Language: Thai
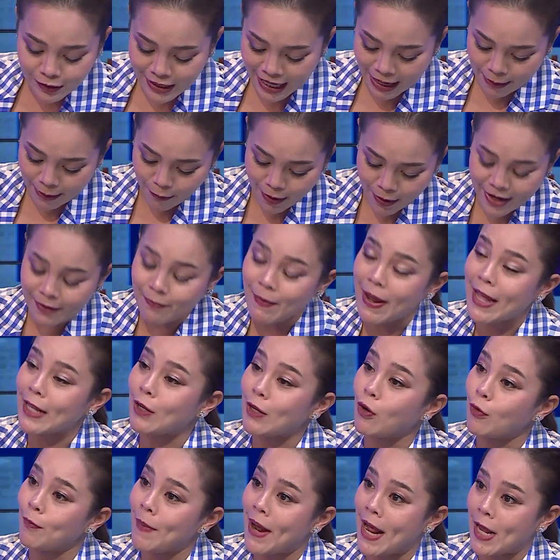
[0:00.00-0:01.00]
ถามว่า ไอ้
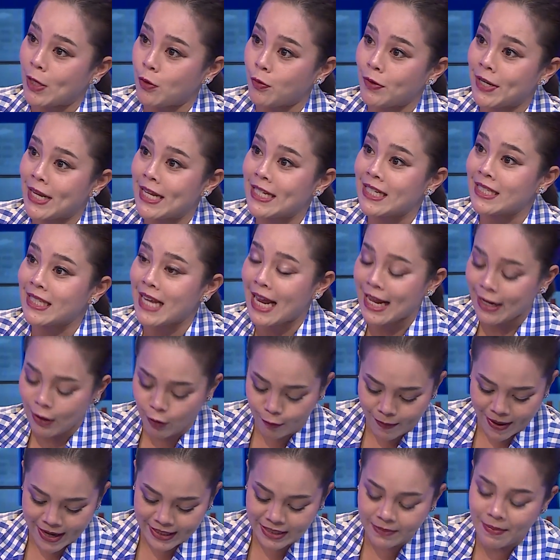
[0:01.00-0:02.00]
กฎหมายชุดนี้ไอ้กฎ
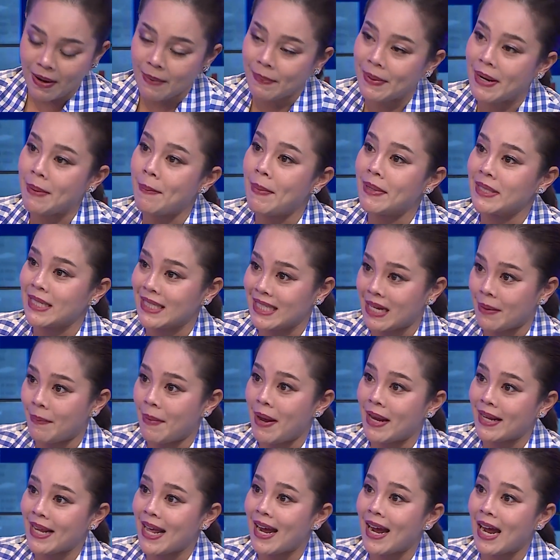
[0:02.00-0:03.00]
หมายฉบับนี้มันจะสามา
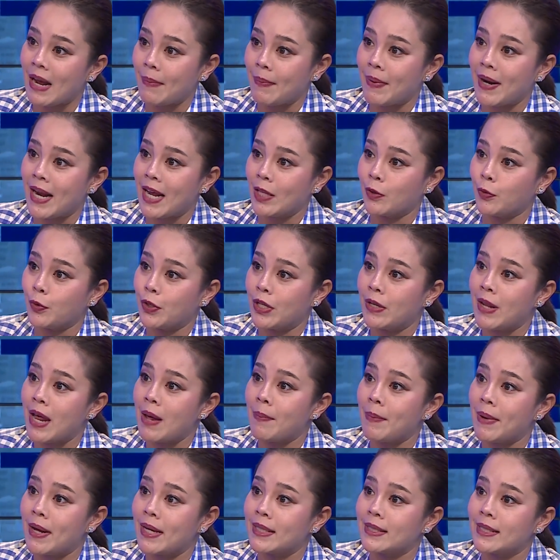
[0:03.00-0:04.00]
รถแก้ไขปัญหาตัวนี้ได้
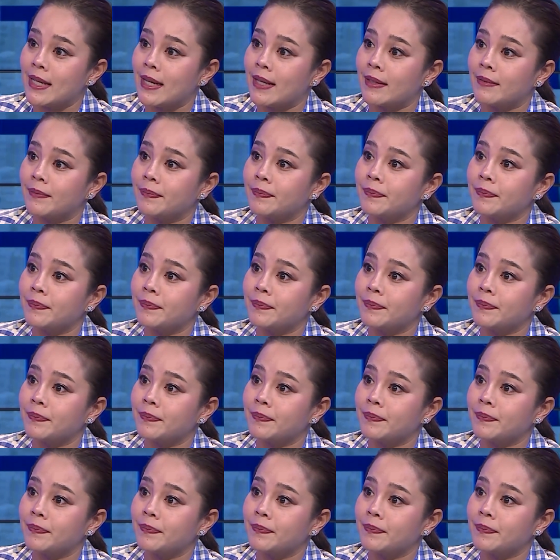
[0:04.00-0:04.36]
ไหมอาจารย์